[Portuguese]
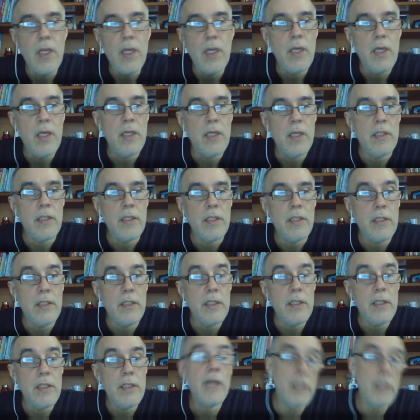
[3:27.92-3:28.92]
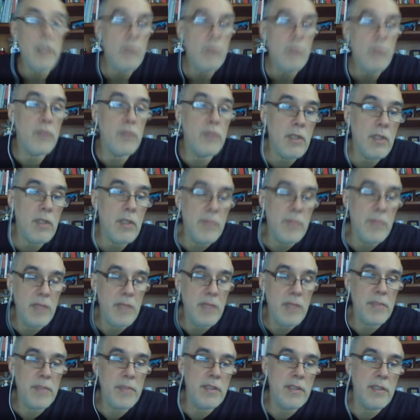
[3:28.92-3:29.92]
E aí eu vou também
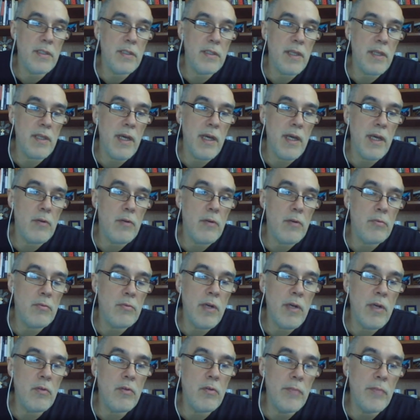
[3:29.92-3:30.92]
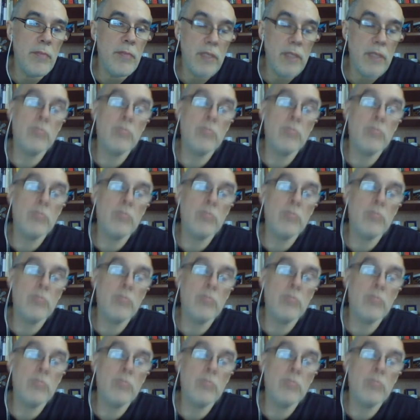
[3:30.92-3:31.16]
apresentar um argumento,